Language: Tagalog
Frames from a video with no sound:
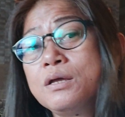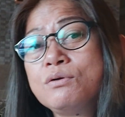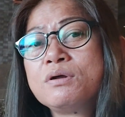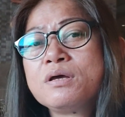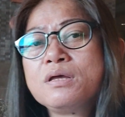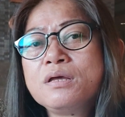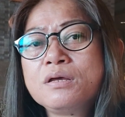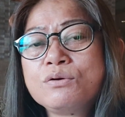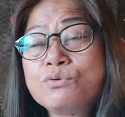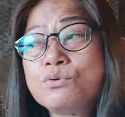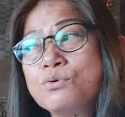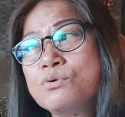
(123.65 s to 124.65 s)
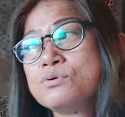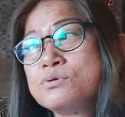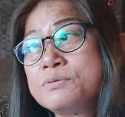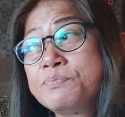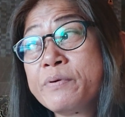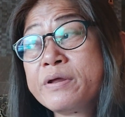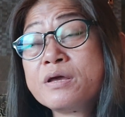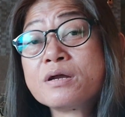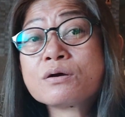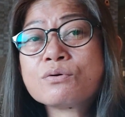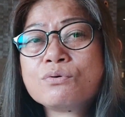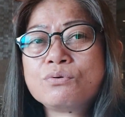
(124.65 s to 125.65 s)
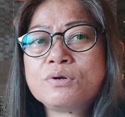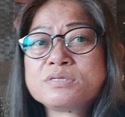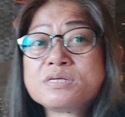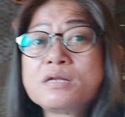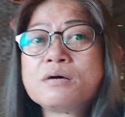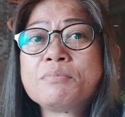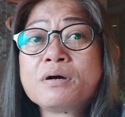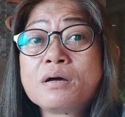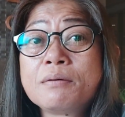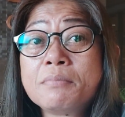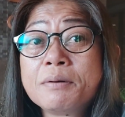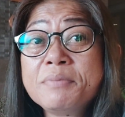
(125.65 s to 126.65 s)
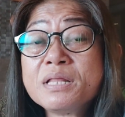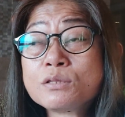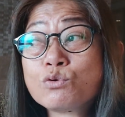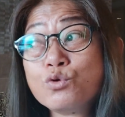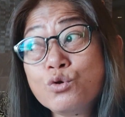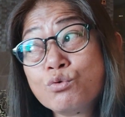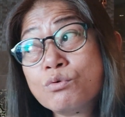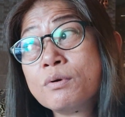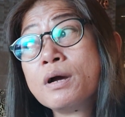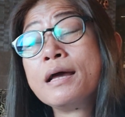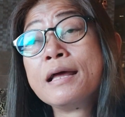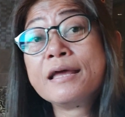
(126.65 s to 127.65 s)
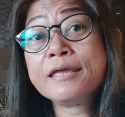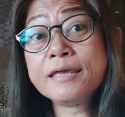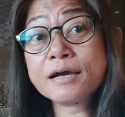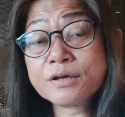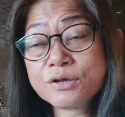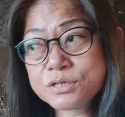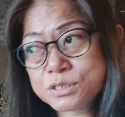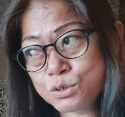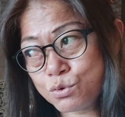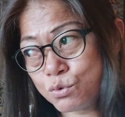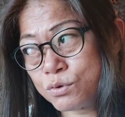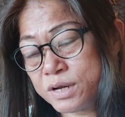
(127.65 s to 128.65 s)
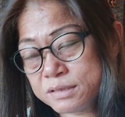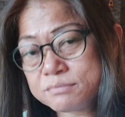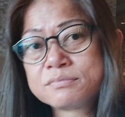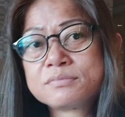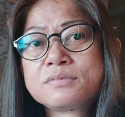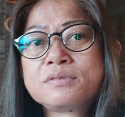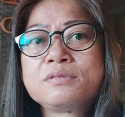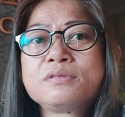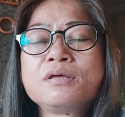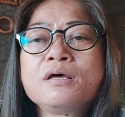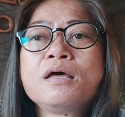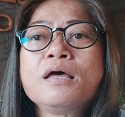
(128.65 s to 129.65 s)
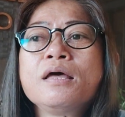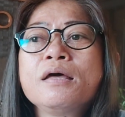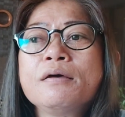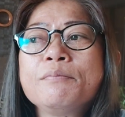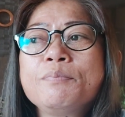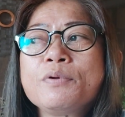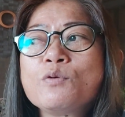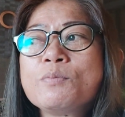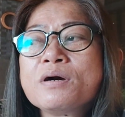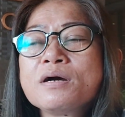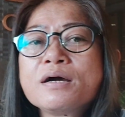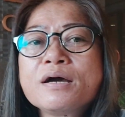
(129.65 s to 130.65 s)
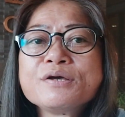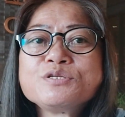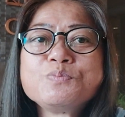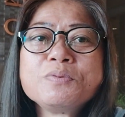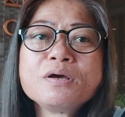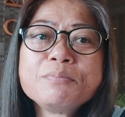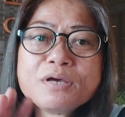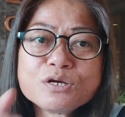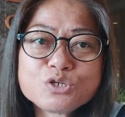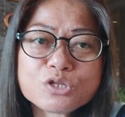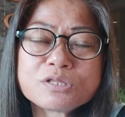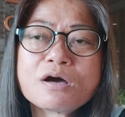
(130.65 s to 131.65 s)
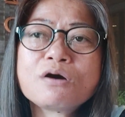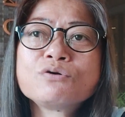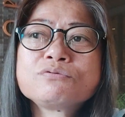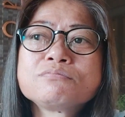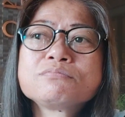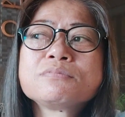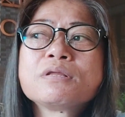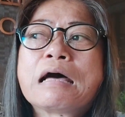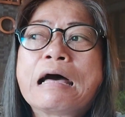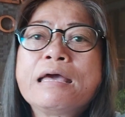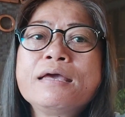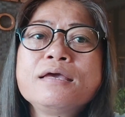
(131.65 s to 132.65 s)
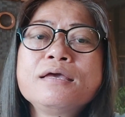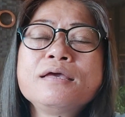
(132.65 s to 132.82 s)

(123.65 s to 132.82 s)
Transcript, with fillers: Yun ang hingi ko, prayer ko na sana ma-meet ko yung yanggis ko ulit. Pero mga guys, miga-miga shout out ay